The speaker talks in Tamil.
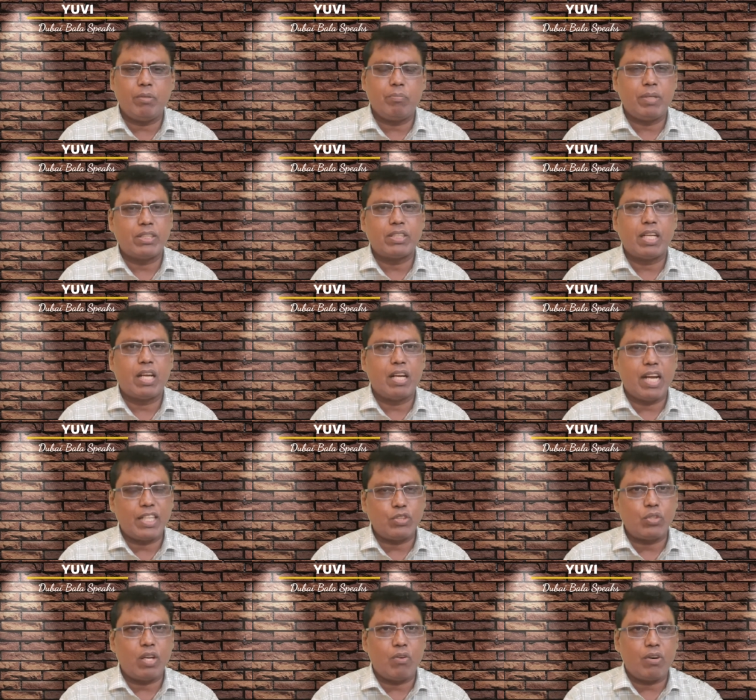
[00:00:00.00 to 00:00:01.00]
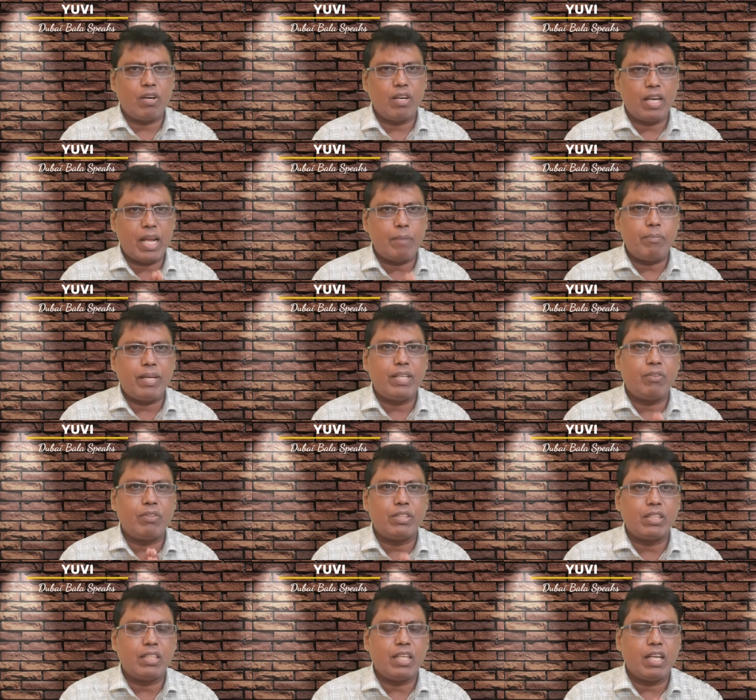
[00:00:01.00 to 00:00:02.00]
பேசலாம் ஆக்சுவலாக அவரோட லைம் லைட்டுக்கு
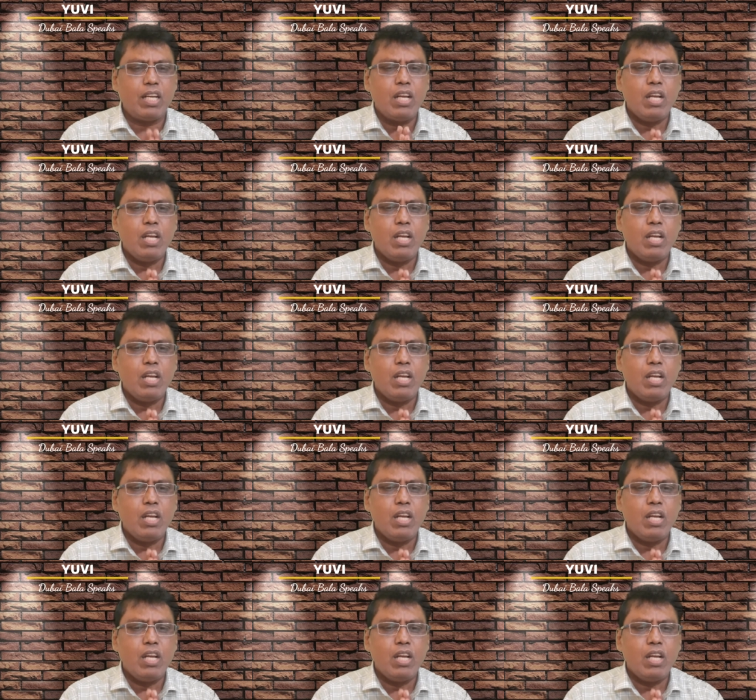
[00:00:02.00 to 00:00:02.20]
வந்ததை